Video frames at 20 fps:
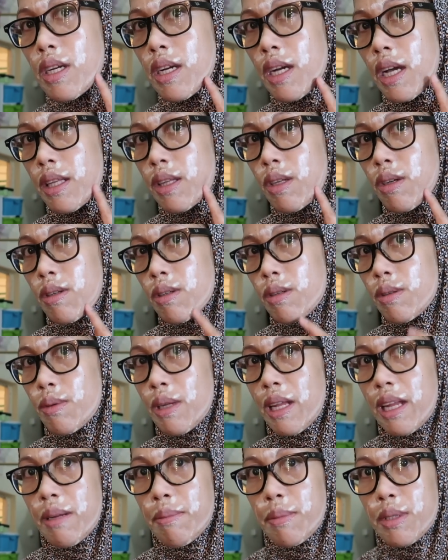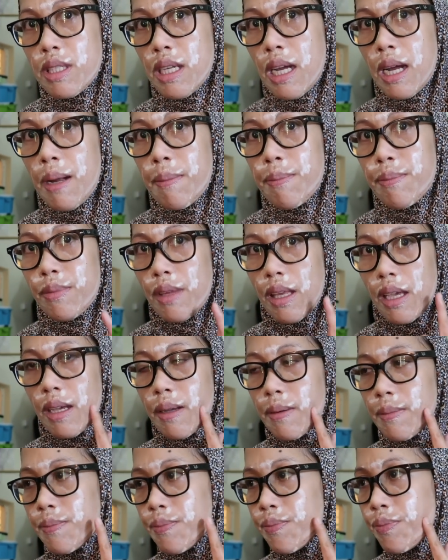siyang ano, wala naman siyang hapde
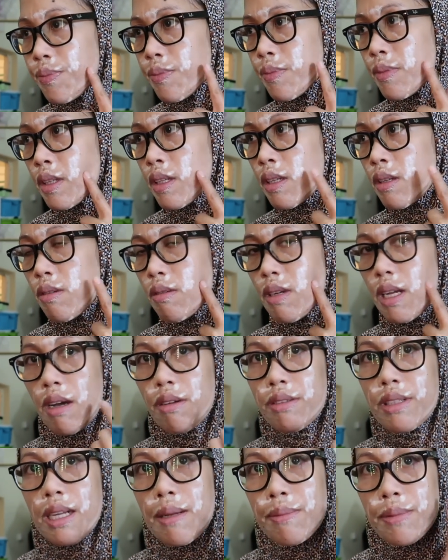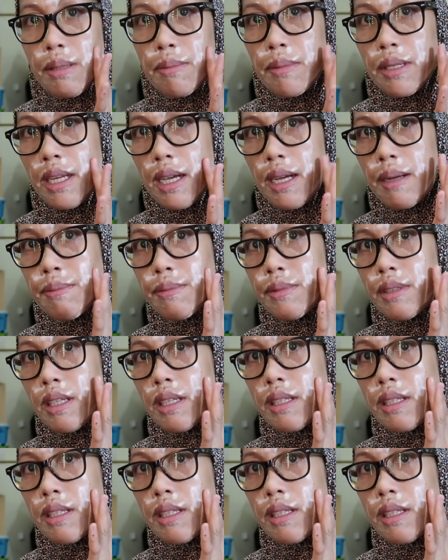wala akong naramdaman na half